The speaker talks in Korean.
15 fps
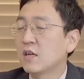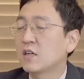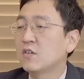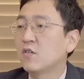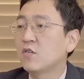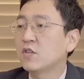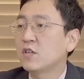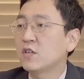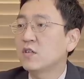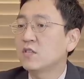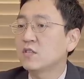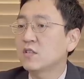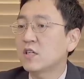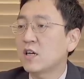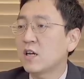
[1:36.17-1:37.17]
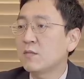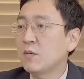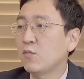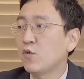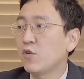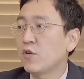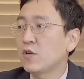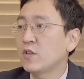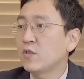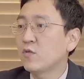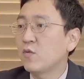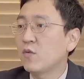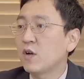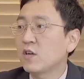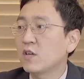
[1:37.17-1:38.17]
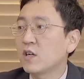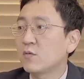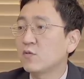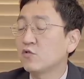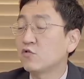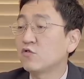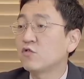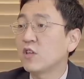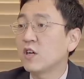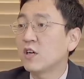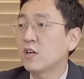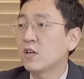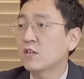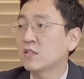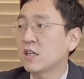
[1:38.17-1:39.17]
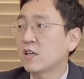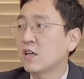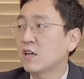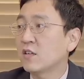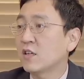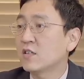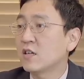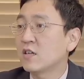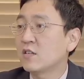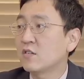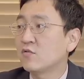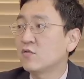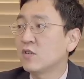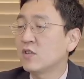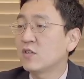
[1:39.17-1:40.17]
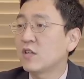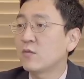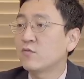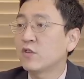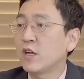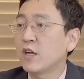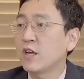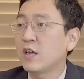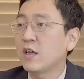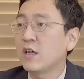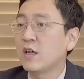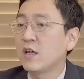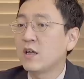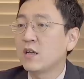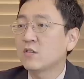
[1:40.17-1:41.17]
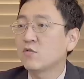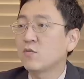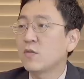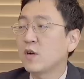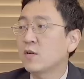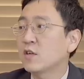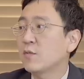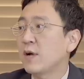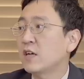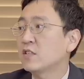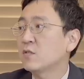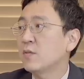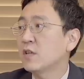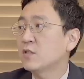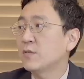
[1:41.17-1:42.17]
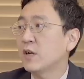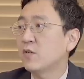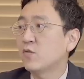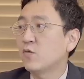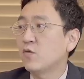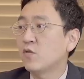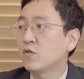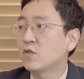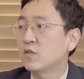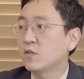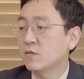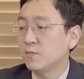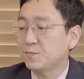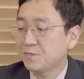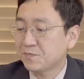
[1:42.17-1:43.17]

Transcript: 그거는 이제 사람이 모여 있는 공간이라면 누구나 자기가 대상이 될 수 있기 때문에 그러니까요. 정말 그 방심하지 말고 그